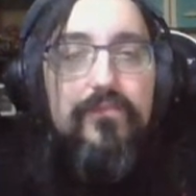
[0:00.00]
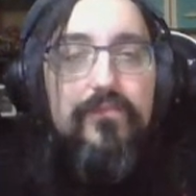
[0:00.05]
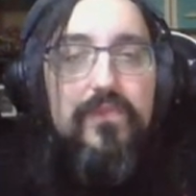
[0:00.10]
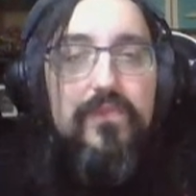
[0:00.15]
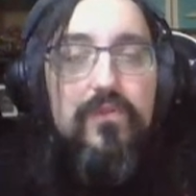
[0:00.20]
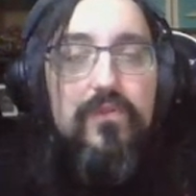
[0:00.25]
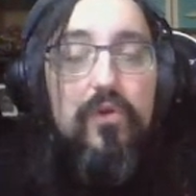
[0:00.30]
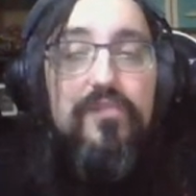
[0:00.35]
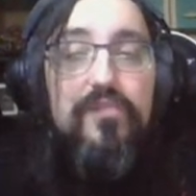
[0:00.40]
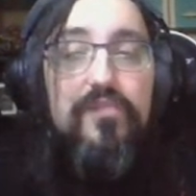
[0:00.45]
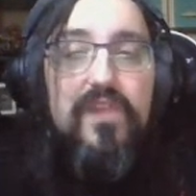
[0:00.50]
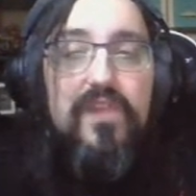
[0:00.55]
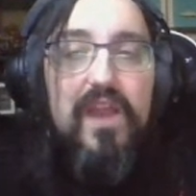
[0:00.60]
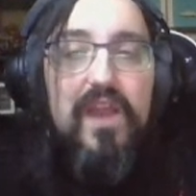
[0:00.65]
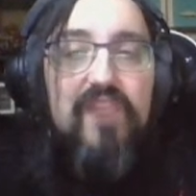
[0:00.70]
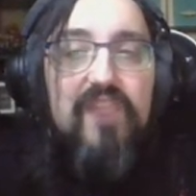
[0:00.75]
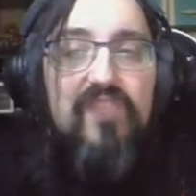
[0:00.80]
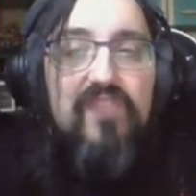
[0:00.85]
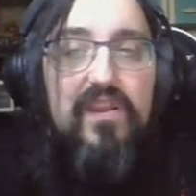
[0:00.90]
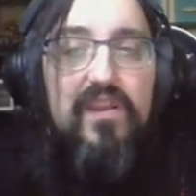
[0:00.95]
Donc, non, c'est à,
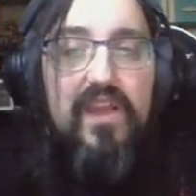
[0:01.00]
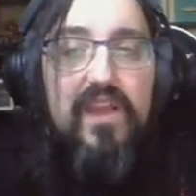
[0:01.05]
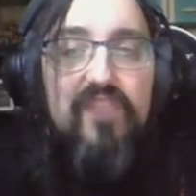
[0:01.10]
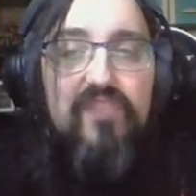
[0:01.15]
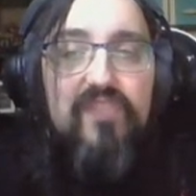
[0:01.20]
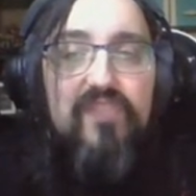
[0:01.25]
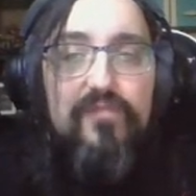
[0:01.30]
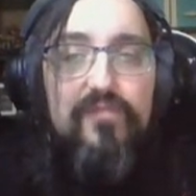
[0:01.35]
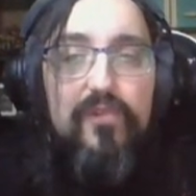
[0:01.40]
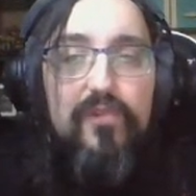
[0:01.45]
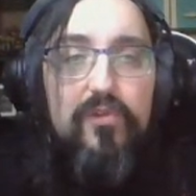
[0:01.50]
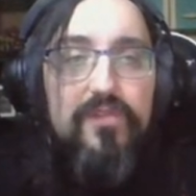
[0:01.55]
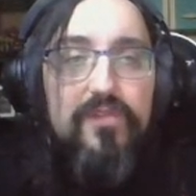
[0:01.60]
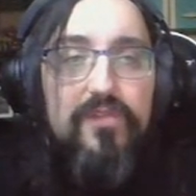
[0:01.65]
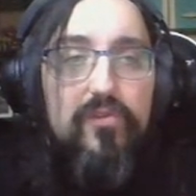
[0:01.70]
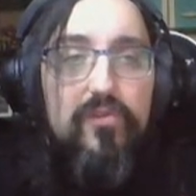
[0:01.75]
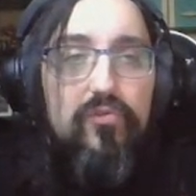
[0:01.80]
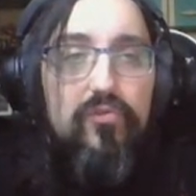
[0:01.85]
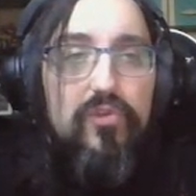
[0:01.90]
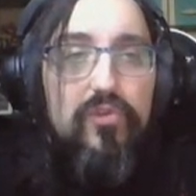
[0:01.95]
chaque, à chaque fois quand t'as
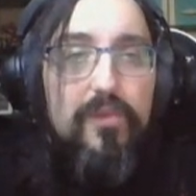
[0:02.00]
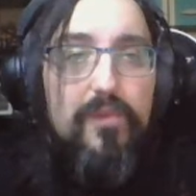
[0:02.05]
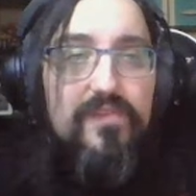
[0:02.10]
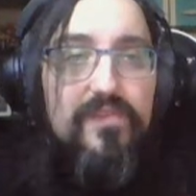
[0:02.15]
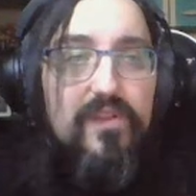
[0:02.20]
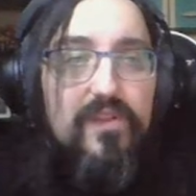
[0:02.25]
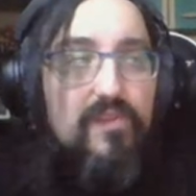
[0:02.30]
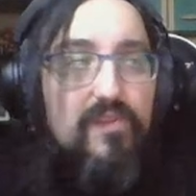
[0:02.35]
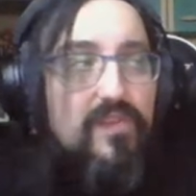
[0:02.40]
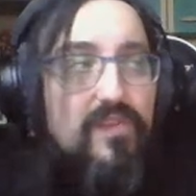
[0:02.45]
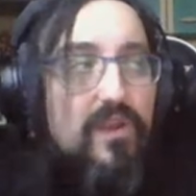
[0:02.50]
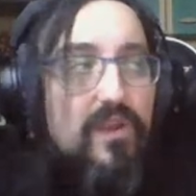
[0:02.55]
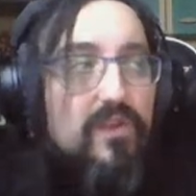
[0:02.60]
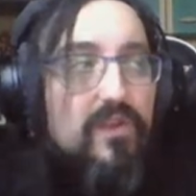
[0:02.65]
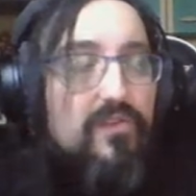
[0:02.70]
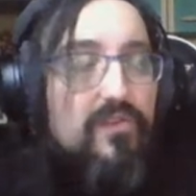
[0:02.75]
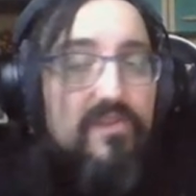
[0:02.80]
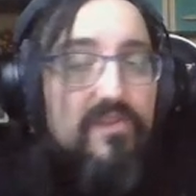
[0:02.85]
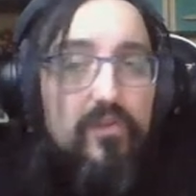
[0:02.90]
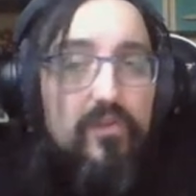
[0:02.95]
le truc comme ça dans un,
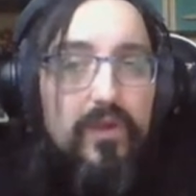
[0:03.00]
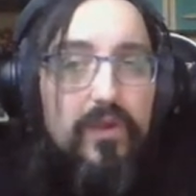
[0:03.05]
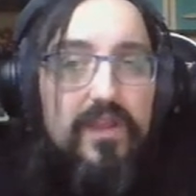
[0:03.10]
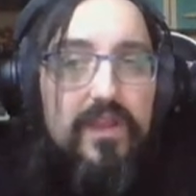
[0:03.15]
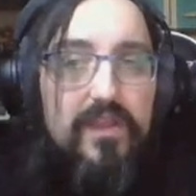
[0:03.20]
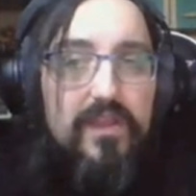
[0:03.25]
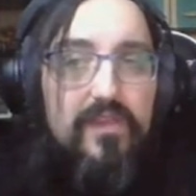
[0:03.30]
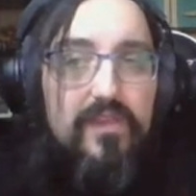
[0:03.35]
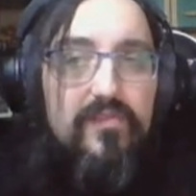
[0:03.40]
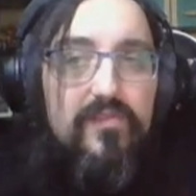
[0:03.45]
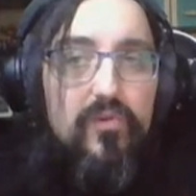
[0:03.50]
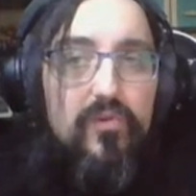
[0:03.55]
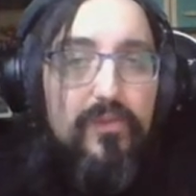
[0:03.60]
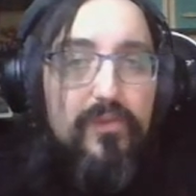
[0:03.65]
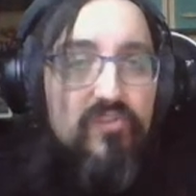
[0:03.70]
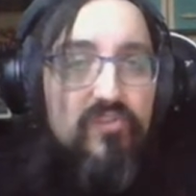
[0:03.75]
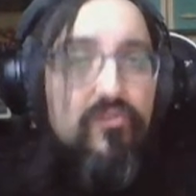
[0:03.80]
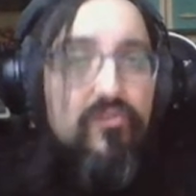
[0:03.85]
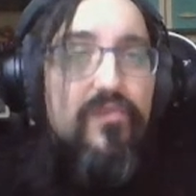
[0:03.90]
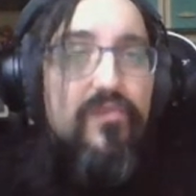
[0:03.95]
dans un encadré, c'est le
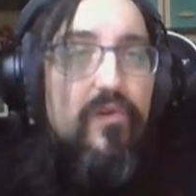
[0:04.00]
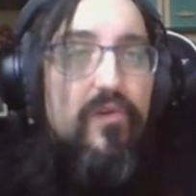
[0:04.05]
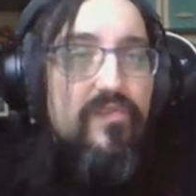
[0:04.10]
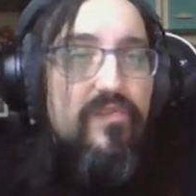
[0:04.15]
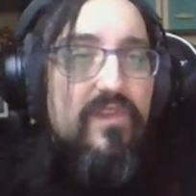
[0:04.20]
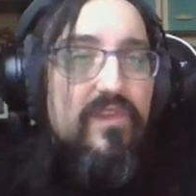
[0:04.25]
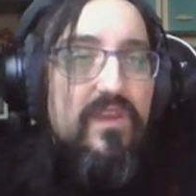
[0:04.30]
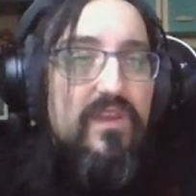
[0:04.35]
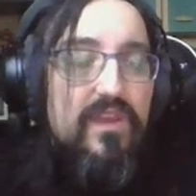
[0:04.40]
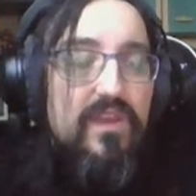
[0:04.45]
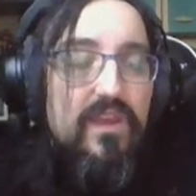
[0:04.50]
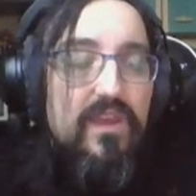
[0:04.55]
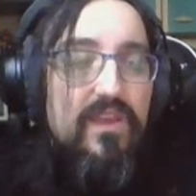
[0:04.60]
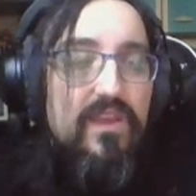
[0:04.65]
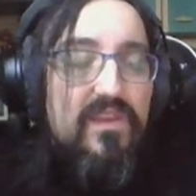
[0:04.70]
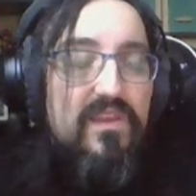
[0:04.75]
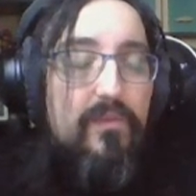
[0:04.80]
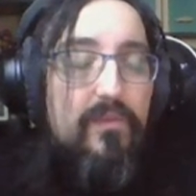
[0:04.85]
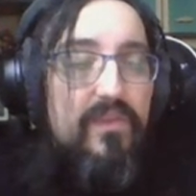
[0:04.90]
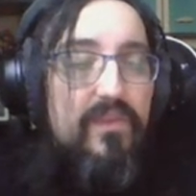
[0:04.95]
patch note français qui est,
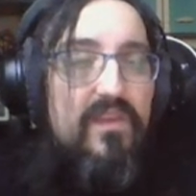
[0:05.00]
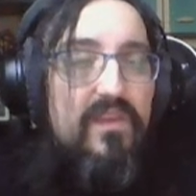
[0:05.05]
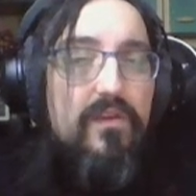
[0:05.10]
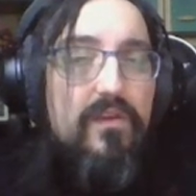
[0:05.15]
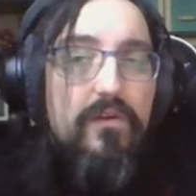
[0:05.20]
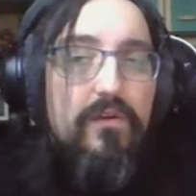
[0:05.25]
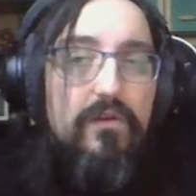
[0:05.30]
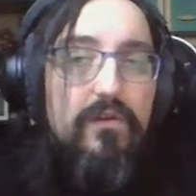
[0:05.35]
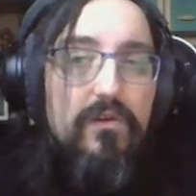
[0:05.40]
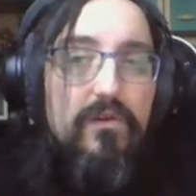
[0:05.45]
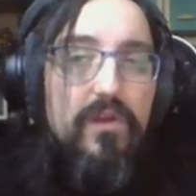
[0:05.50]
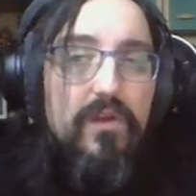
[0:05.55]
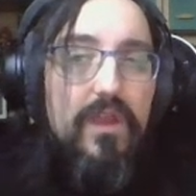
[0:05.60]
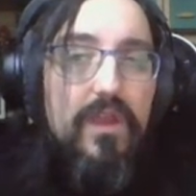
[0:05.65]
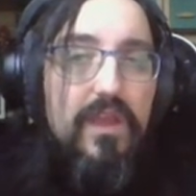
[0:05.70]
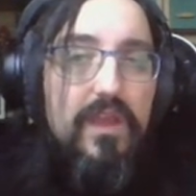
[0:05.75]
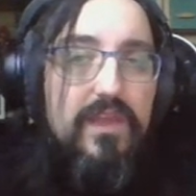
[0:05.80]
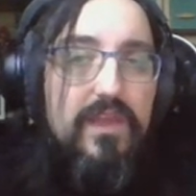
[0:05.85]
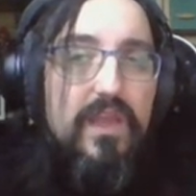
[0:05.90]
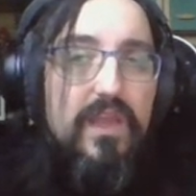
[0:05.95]
qui est mis. Euh,
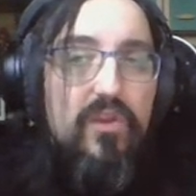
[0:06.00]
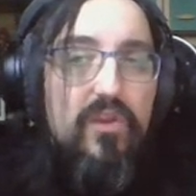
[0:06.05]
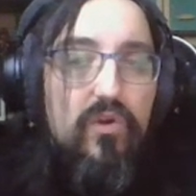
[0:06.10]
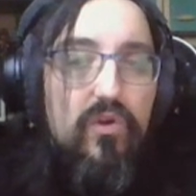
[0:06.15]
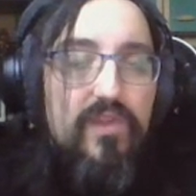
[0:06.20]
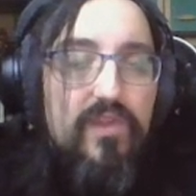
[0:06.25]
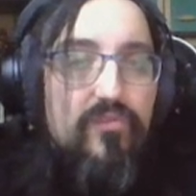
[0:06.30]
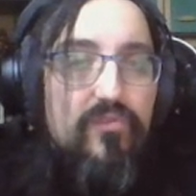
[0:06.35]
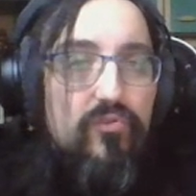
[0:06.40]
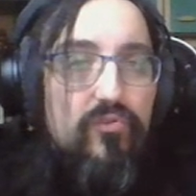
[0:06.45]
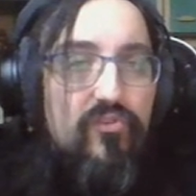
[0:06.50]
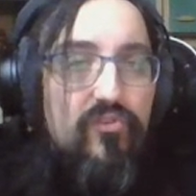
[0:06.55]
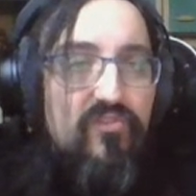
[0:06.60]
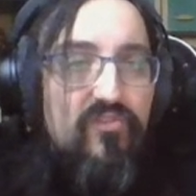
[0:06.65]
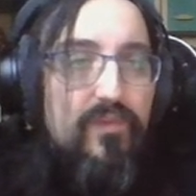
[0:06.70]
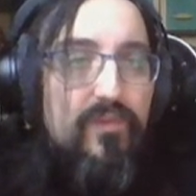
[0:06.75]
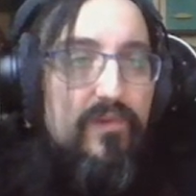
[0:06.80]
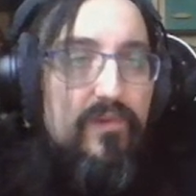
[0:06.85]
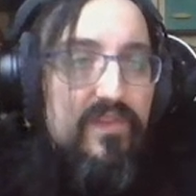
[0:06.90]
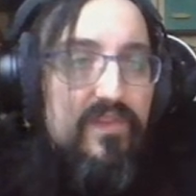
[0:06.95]
qui est collé sur Judge
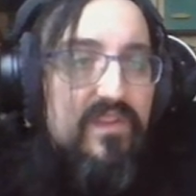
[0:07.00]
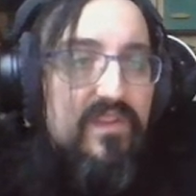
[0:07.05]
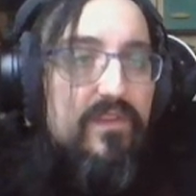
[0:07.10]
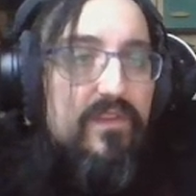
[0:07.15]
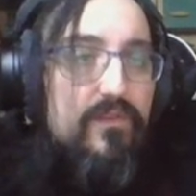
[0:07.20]
Jeep en fait. Hein.